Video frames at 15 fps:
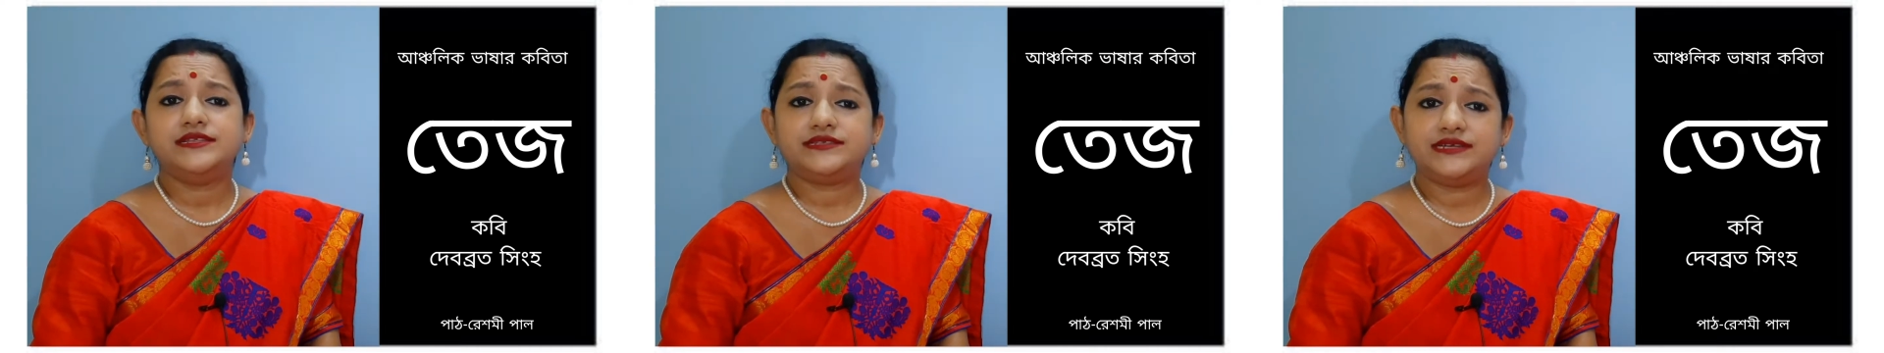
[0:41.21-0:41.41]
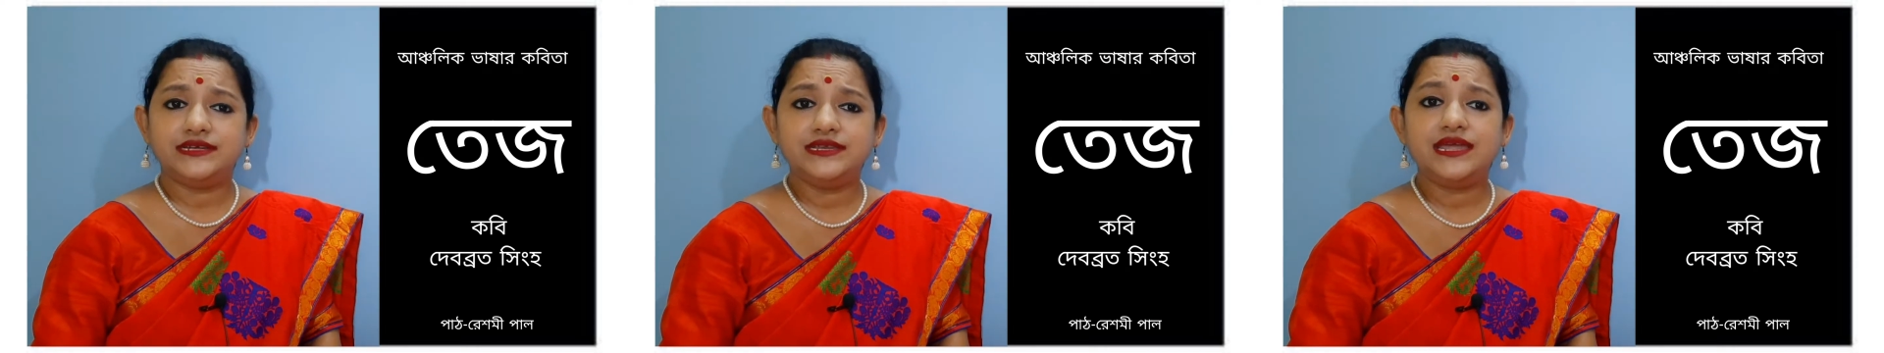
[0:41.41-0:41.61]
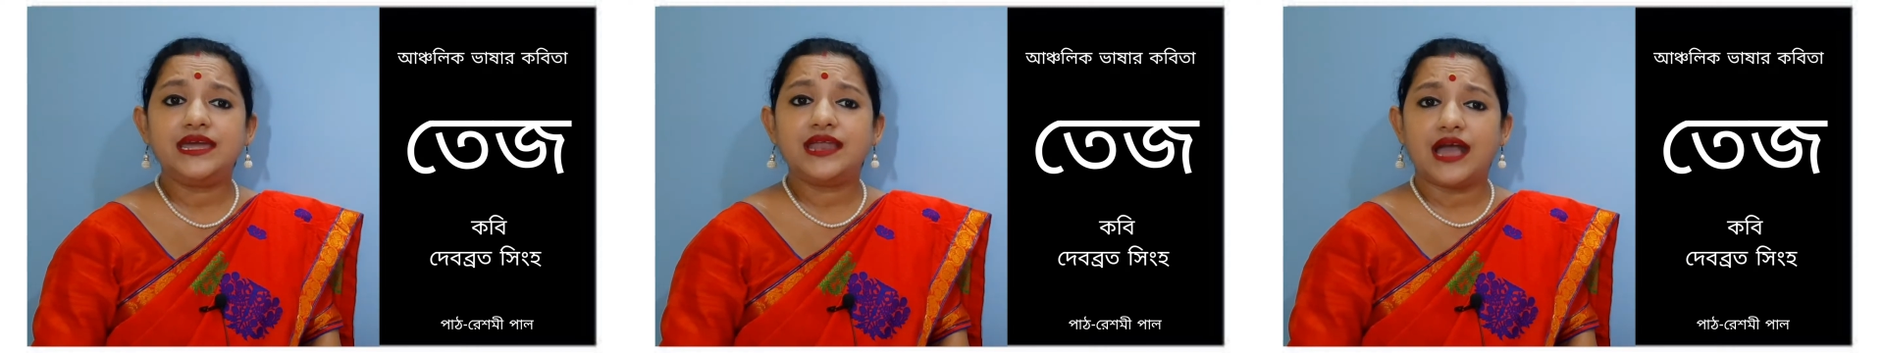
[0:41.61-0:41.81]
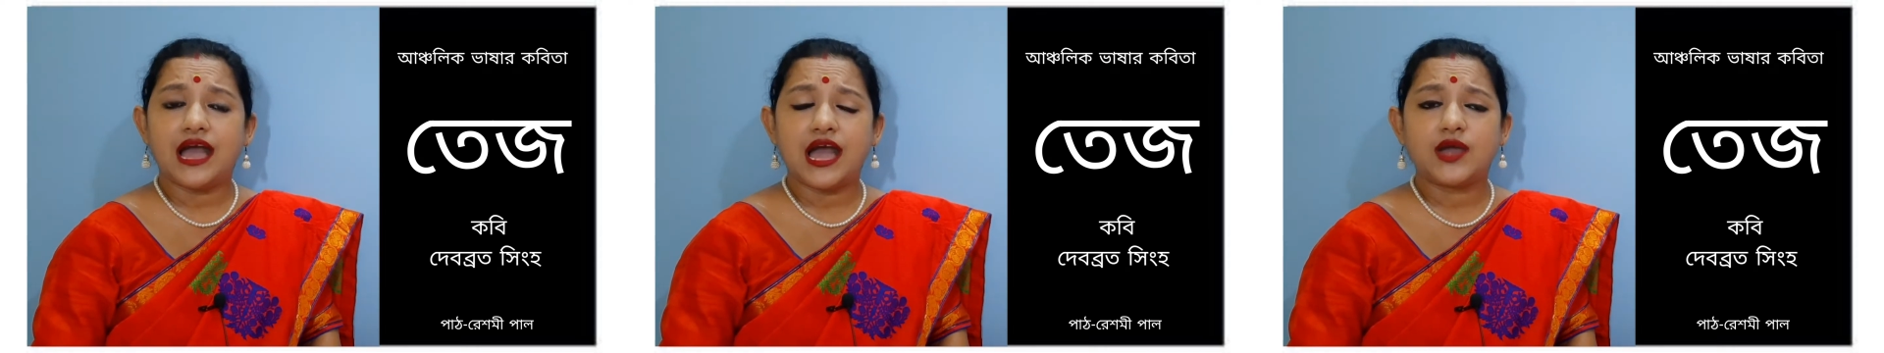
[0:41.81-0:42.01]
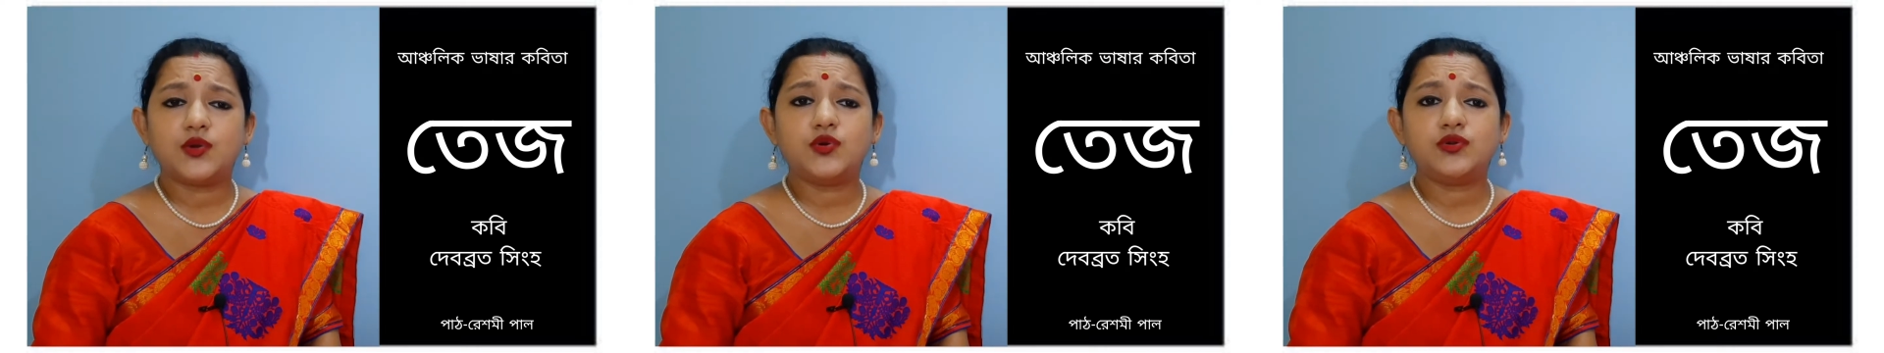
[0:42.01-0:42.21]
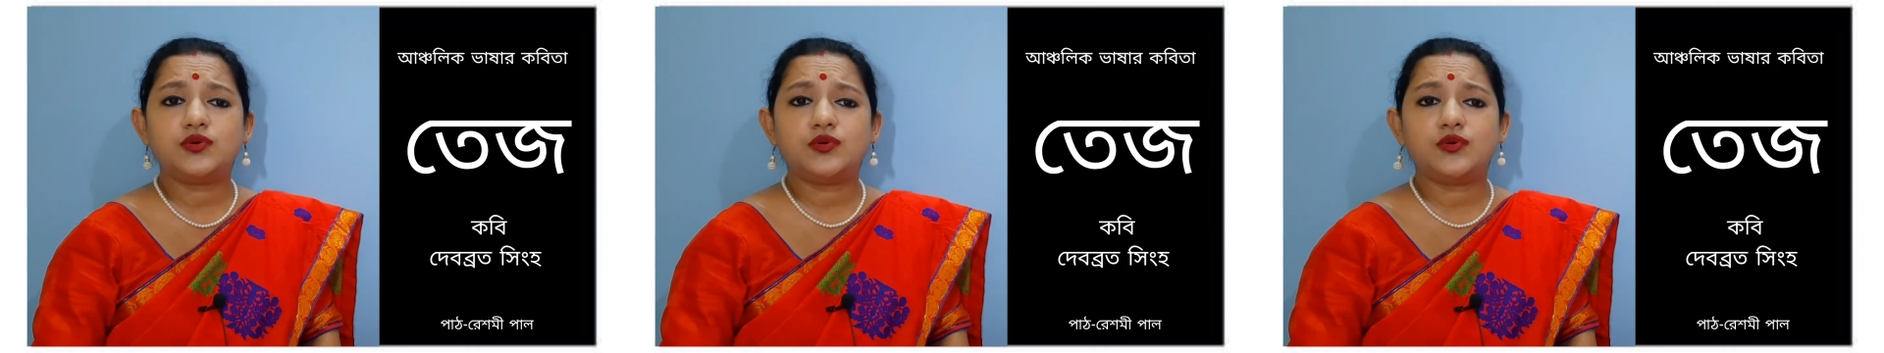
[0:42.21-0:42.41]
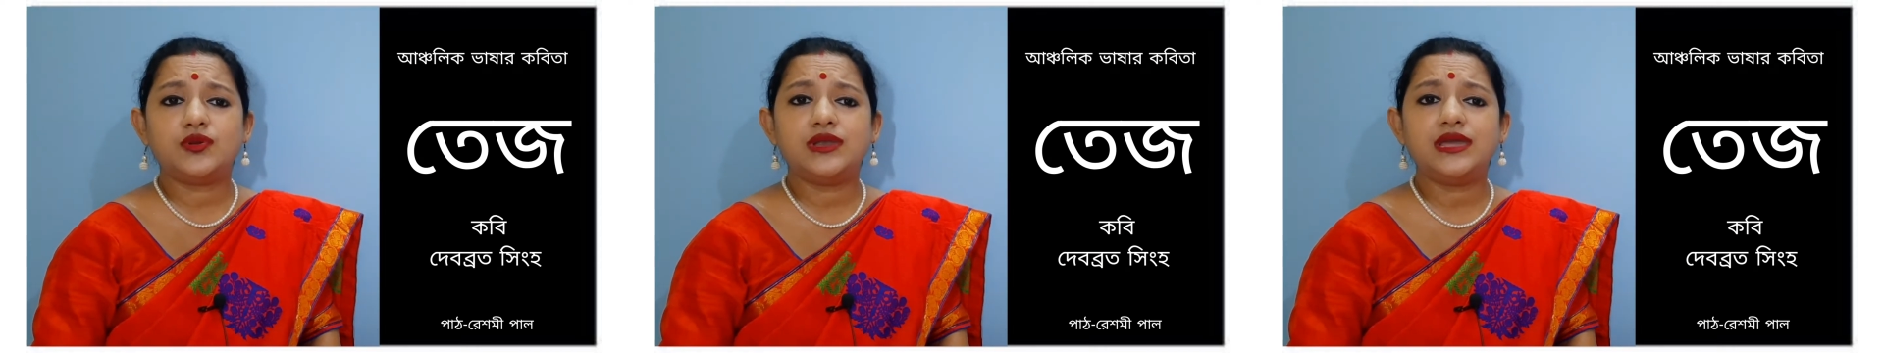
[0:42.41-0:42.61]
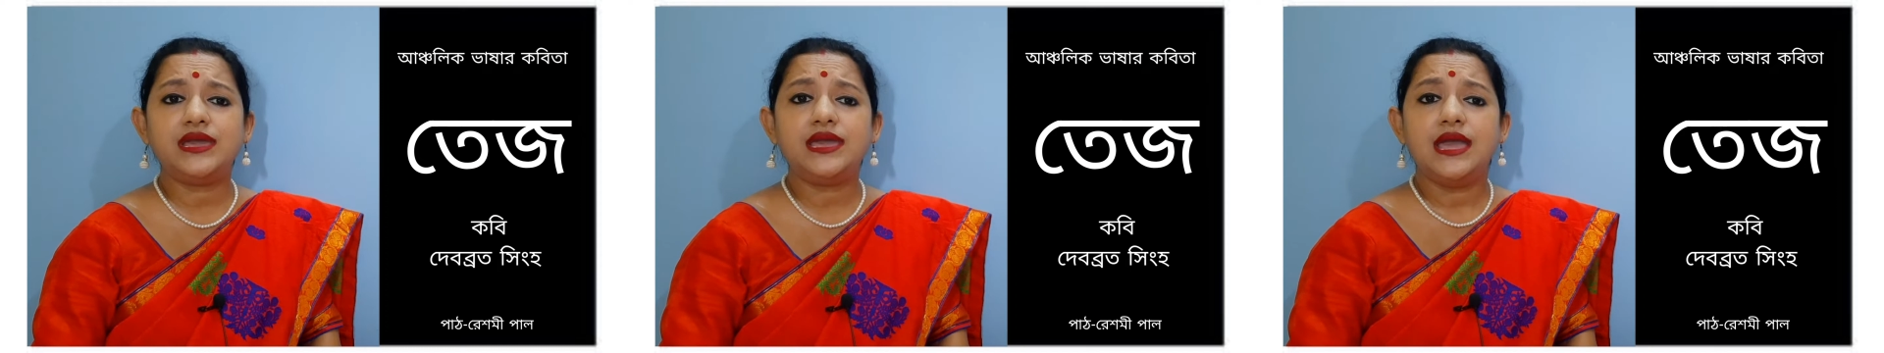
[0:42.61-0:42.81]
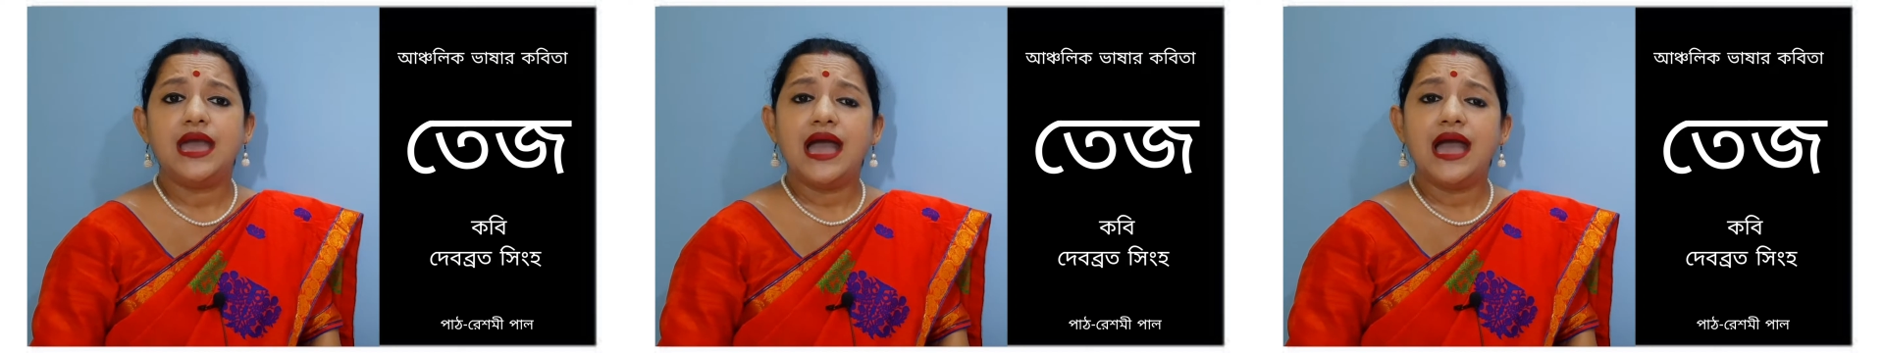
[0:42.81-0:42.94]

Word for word: টিনের আগুর খুলি